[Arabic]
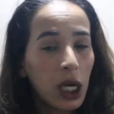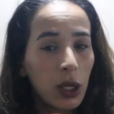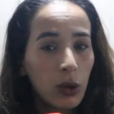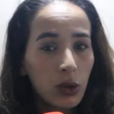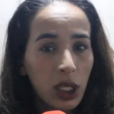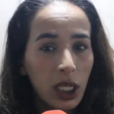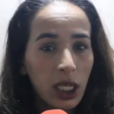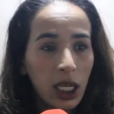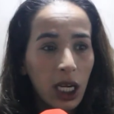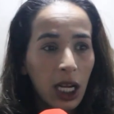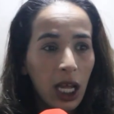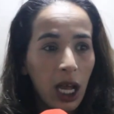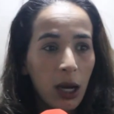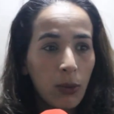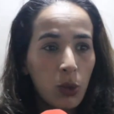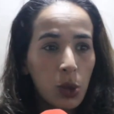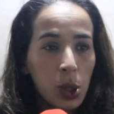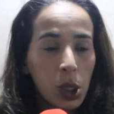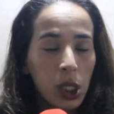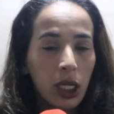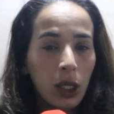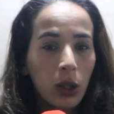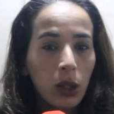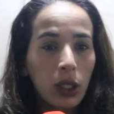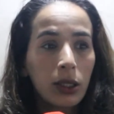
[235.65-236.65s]
عاوتاني نلقى
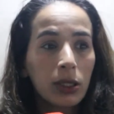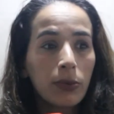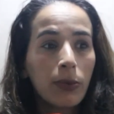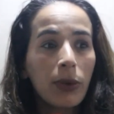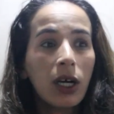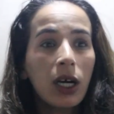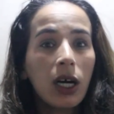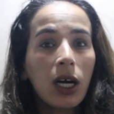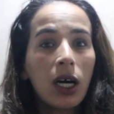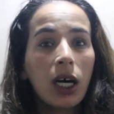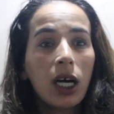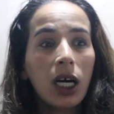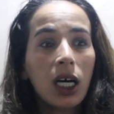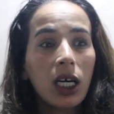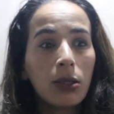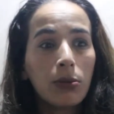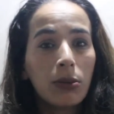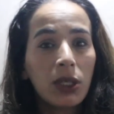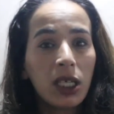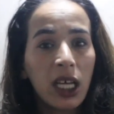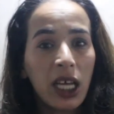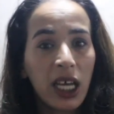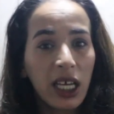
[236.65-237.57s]
مشكل كبار من